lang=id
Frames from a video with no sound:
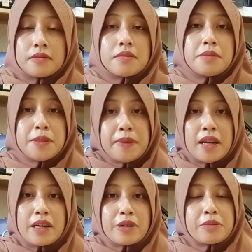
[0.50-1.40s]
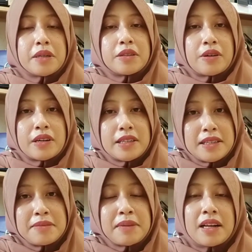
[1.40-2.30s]

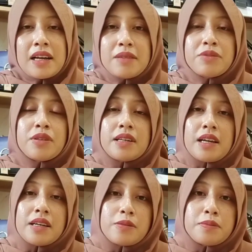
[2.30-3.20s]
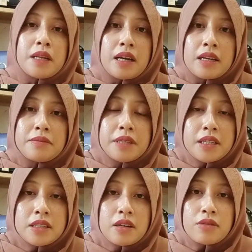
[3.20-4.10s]
Bismillahirrahmanirrahim. Alhamdulillahirabbil
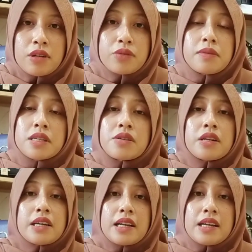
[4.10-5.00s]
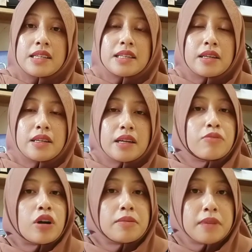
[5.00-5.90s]
alamin. Allahumma sholli ala sayyidina
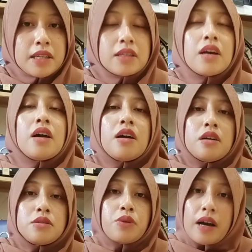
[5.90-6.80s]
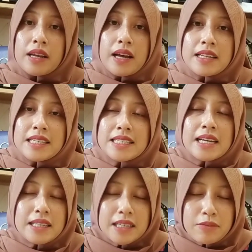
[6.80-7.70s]
Muhammad wa ala ali
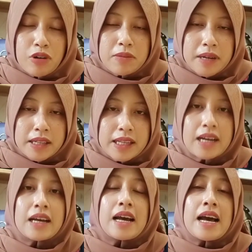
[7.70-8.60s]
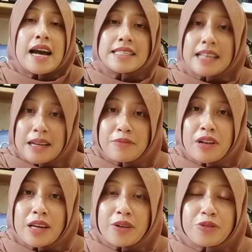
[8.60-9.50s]
sayyidina Muhammad.
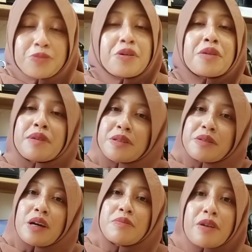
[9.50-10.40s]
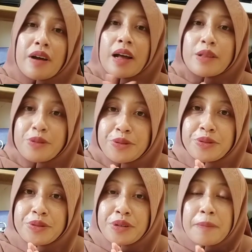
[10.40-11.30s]
Assalamualaikum warahmatullahi
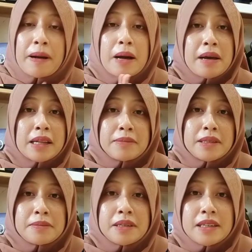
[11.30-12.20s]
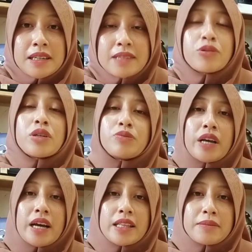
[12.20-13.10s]
wabarakatuh. Apa kabar teman-teman?
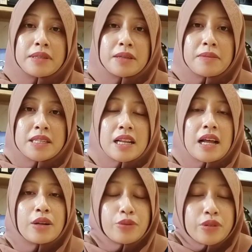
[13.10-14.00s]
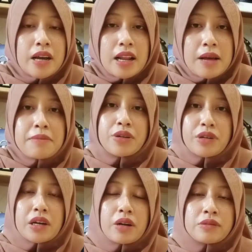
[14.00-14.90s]
Mudah-mudahan teman-teman selalu dalam
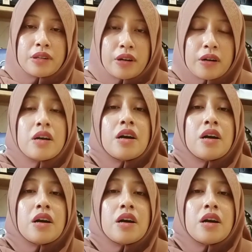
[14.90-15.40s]
lindungan Allah